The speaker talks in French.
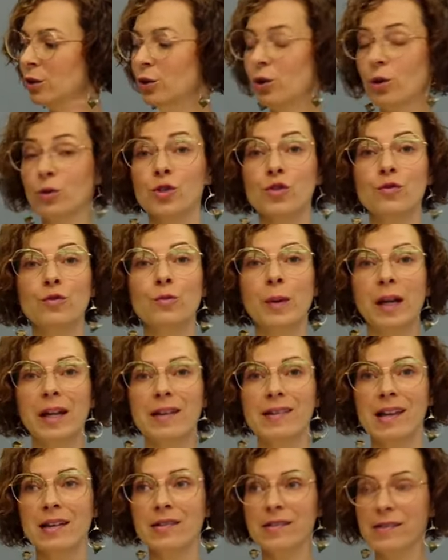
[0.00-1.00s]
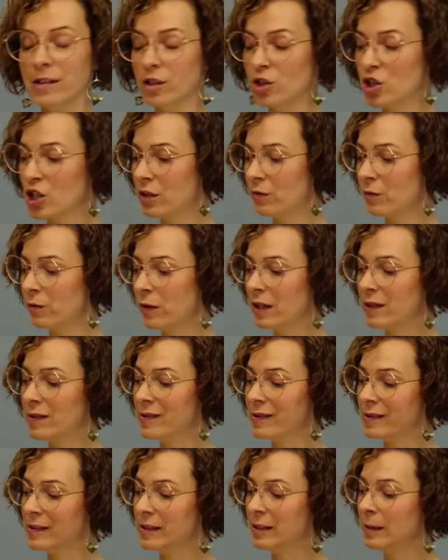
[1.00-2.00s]
Donc, je vous présente ce que j'ai fait
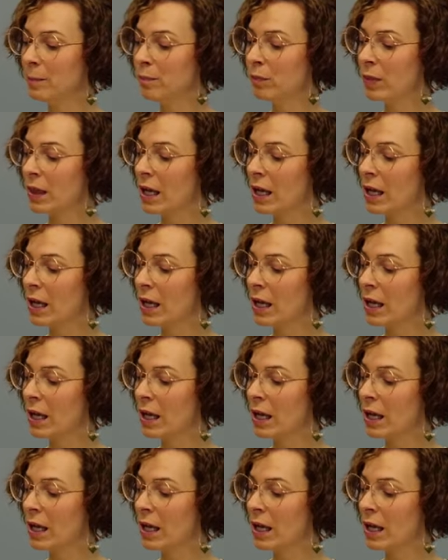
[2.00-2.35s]
ici.